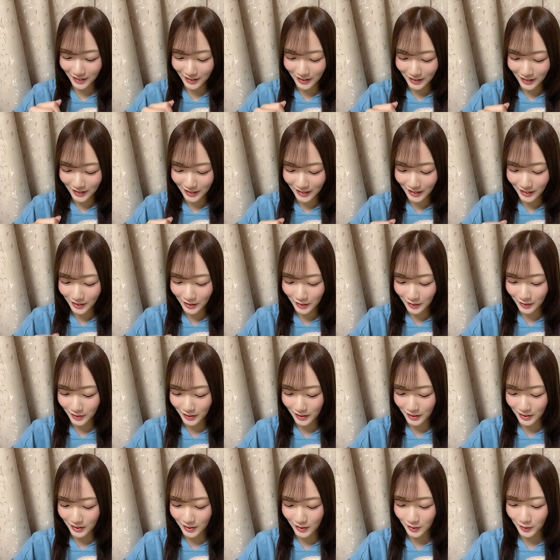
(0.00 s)
栗きんとん
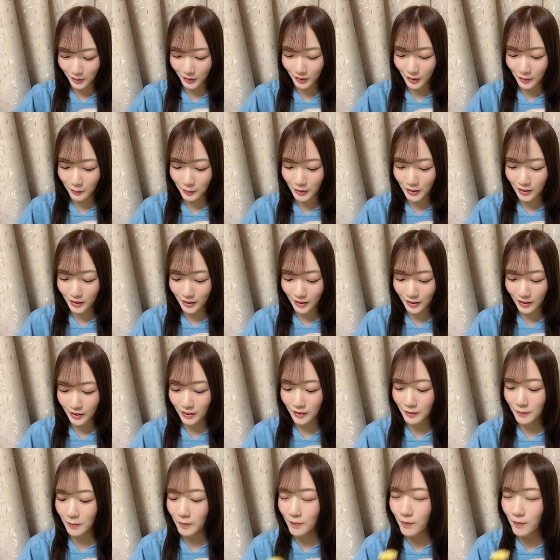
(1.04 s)
ですちょっと食べながら